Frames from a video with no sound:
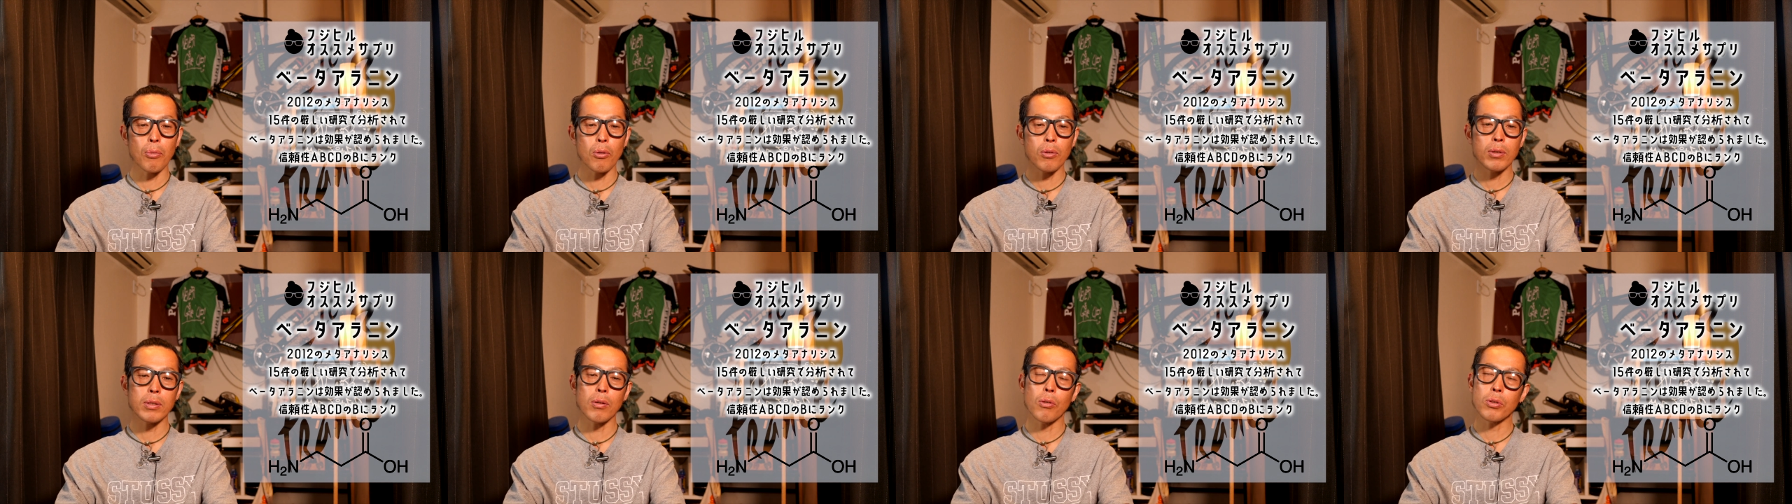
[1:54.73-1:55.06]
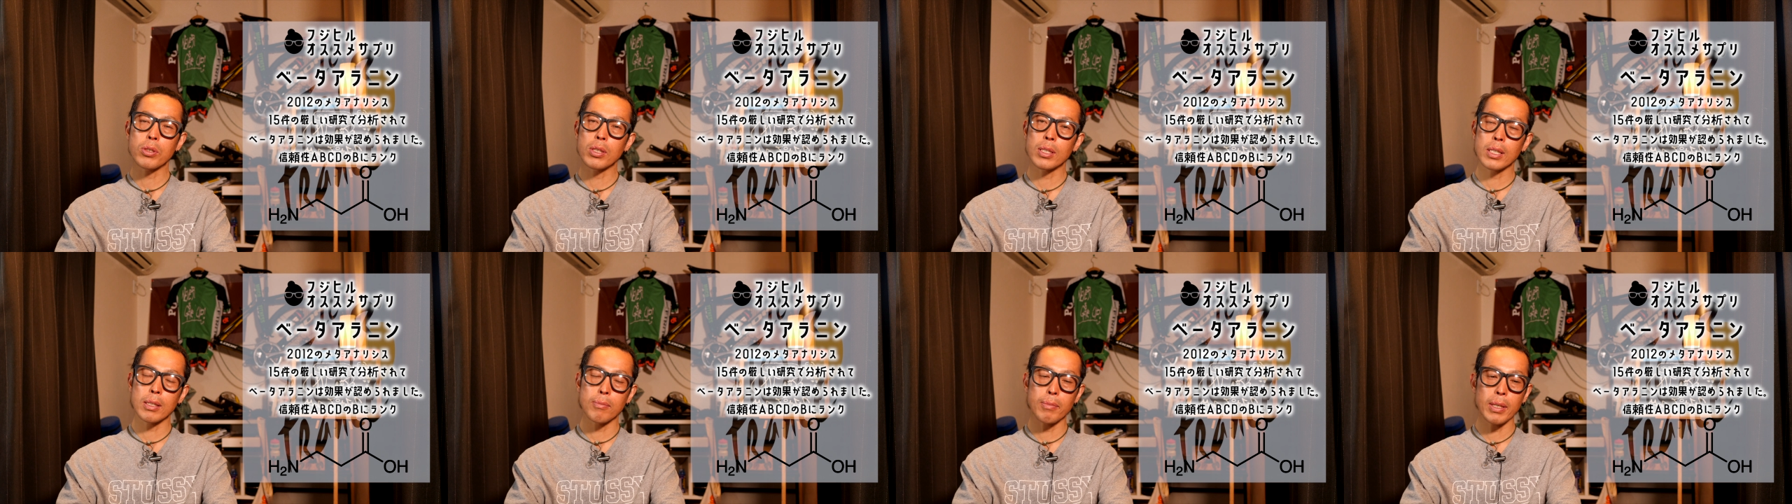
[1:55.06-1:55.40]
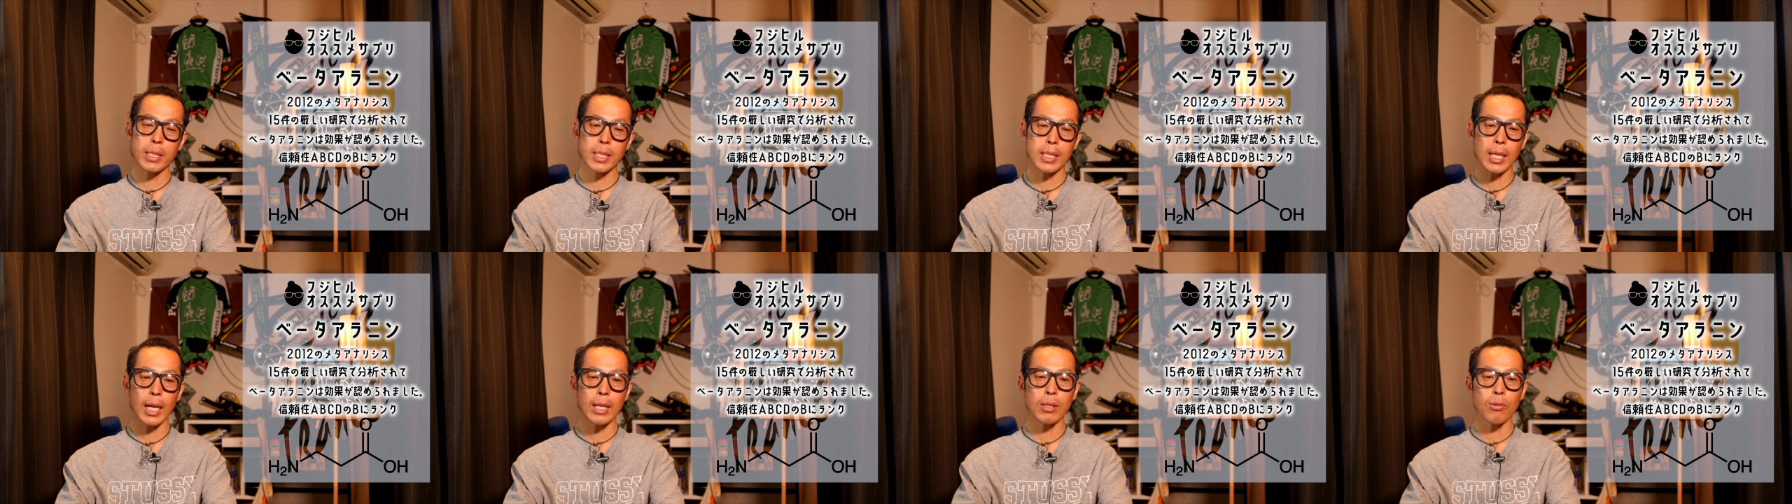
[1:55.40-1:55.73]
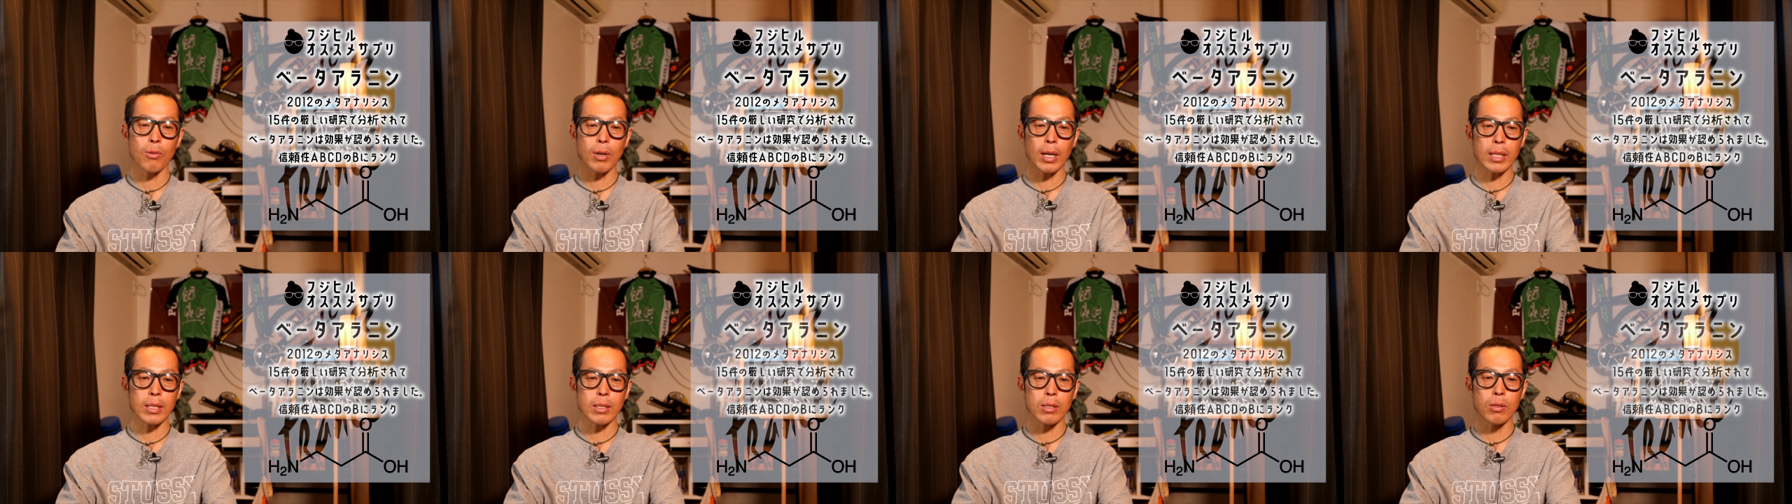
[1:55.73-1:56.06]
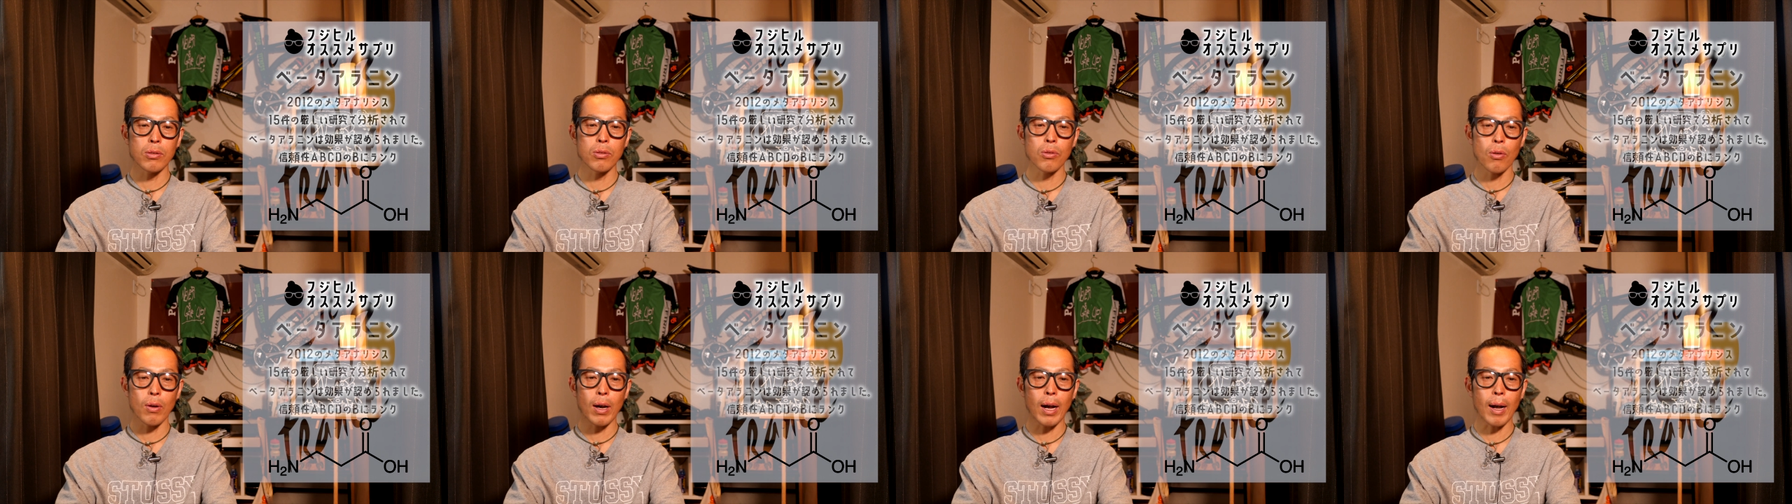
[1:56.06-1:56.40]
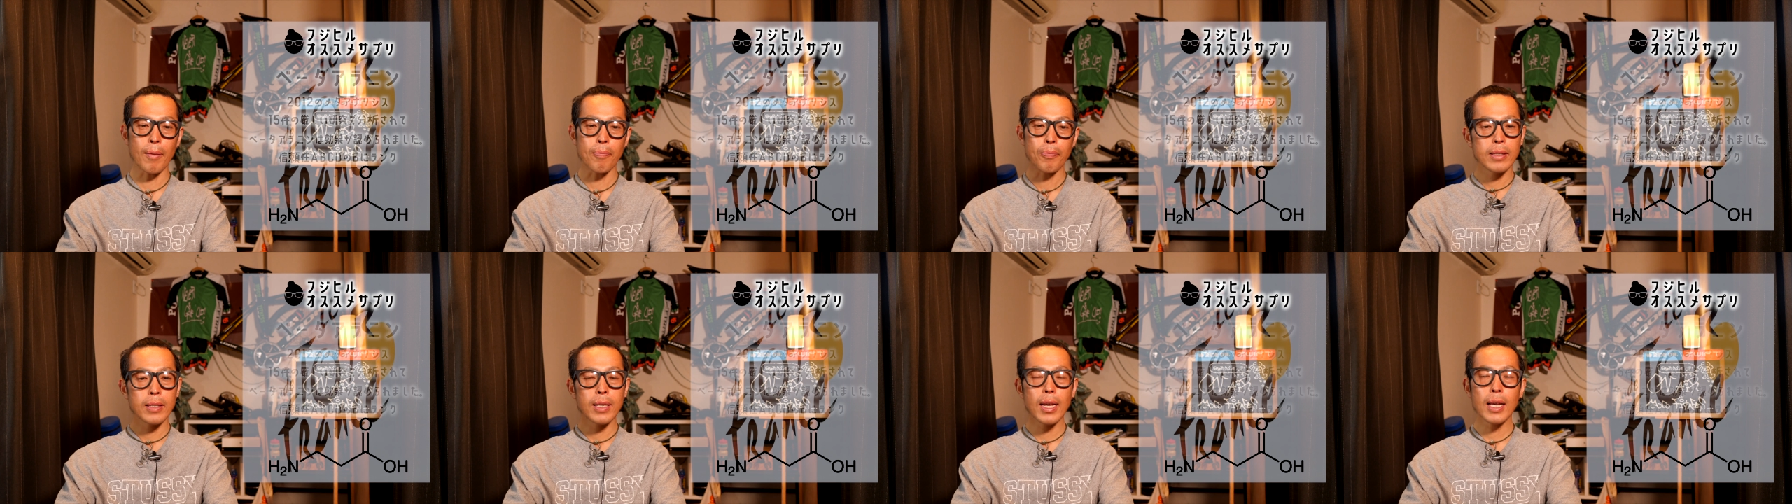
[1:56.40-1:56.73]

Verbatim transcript: 僕がおすすめしたいのかっていうのは、